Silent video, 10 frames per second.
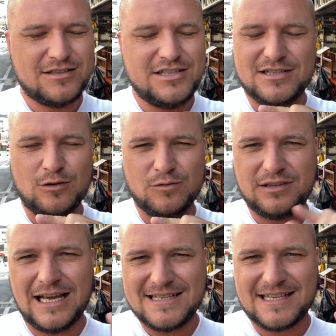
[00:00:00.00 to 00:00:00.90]
gdzie są
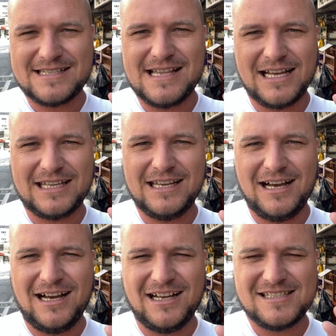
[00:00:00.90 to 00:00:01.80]
tajskie znaki,
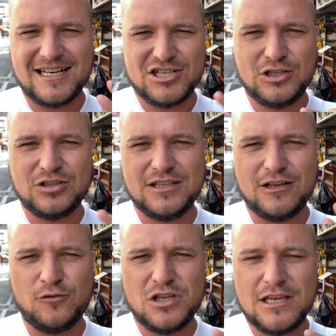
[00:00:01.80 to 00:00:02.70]
a strasznie to
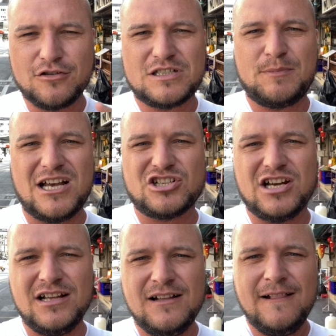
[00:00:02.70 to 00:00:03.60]
denerwuje i
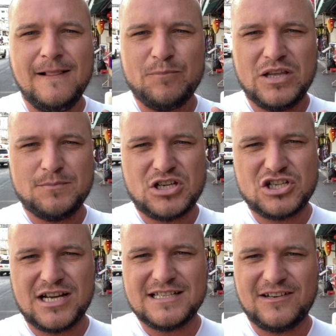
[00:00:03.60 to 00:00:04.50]
rozprasza i
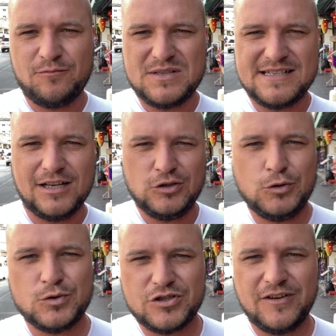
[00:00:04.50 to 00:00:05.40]
przeszkadza w pisaniu
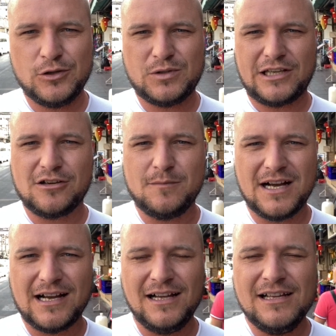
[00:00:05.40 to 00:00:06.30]
i używaniu takiego
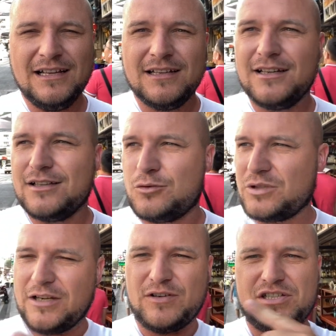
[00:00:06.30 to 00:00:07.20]
maka.
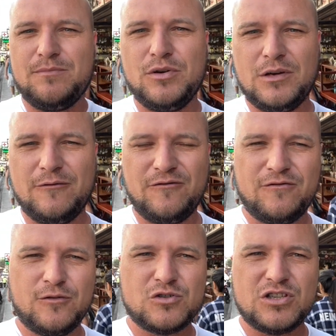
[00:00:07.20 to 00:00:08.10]
Tutaj właśnie byłem
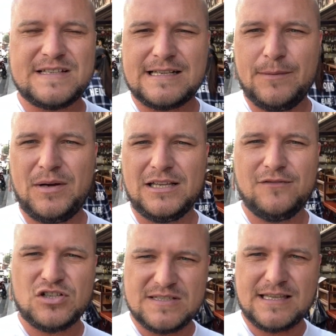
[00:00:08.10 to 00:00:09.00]
w różnych sklepach
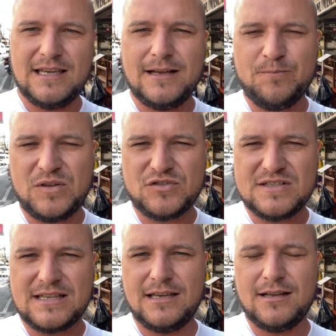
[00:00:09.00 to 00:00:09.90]
i wszystkie,
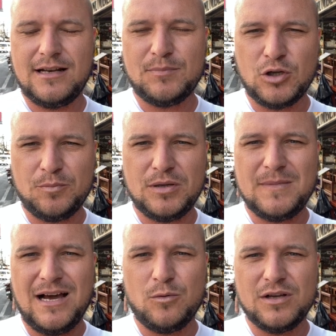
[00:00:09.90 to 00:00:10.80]
wszystkie laptopy
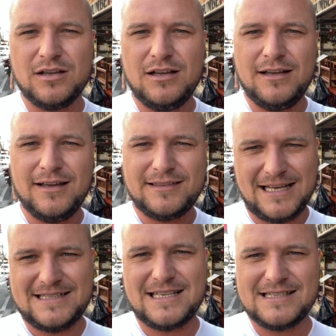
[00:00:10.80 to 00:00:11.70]
miały
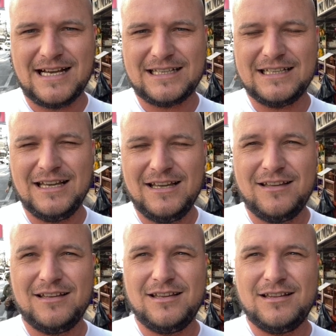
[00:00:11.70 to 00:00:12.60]
tajskie znaki
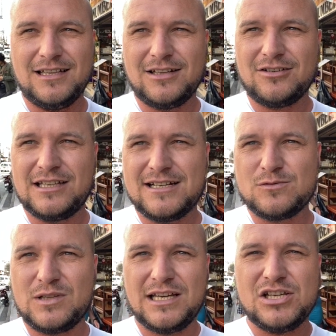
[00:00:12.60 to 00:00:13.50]
i dlatego
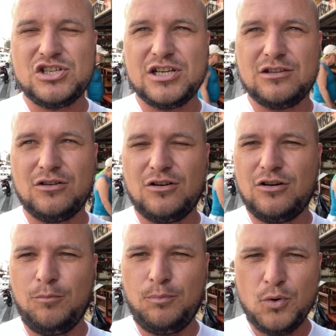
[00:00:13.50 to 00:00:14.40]
teraz udaję się
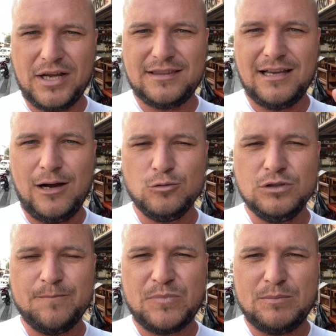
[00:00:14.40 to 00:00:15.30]
do Phuket Town
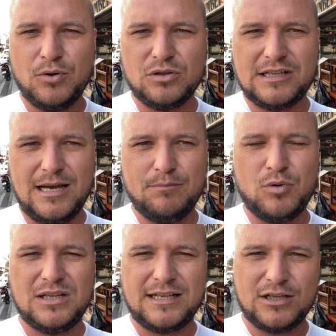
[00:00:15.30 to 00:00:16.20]
bo tam
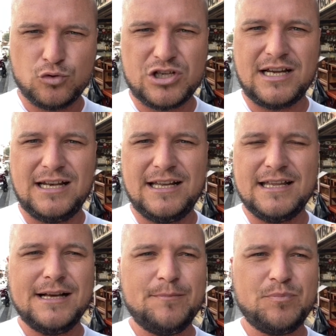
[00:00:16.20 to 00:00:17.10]
była taka duża
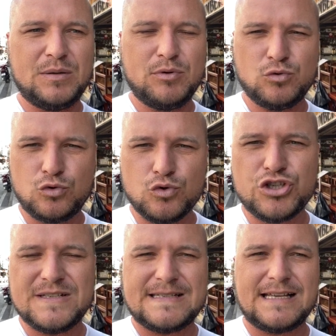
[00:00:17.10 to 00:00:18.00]
galeria, był
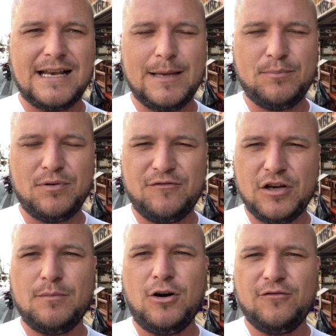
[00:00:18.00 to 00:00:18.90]
duży sklep
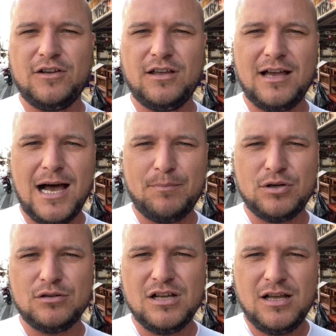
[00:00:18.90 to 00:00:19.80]
firmowy
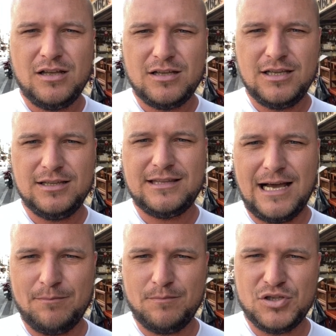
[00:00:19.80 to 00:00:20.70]
Apple i
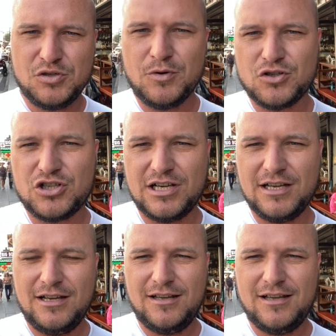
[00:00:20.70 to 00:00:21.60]
tam być może
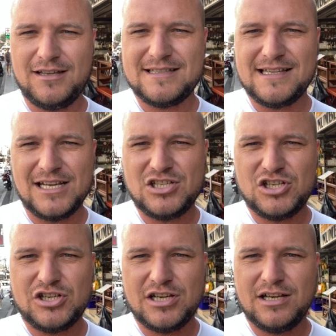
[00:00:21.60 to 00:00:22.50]
e,
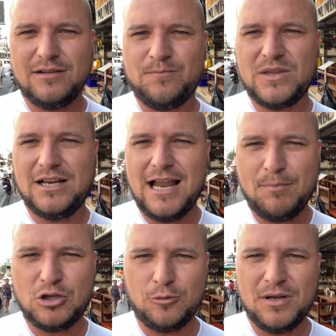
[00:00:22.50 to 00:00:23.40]
znajdzie się
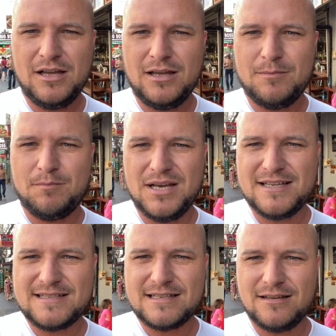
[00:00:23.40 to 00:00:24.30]
laptop
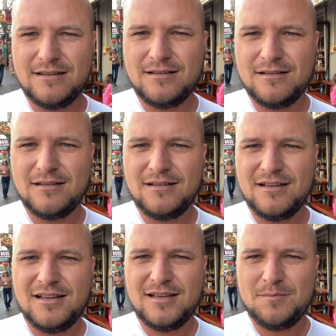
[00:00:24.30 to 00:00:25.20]
bez,
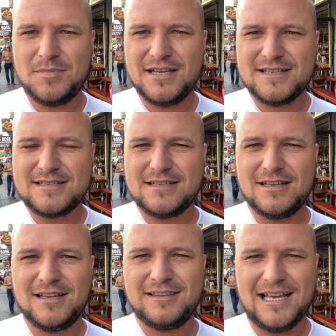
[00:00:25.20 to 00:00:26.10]
bez
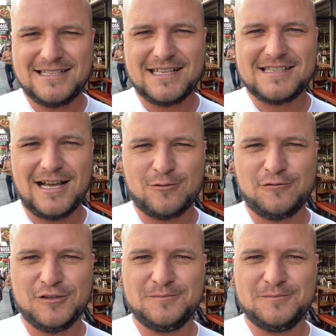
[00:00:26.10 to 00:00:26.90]
e, tajskich znaków.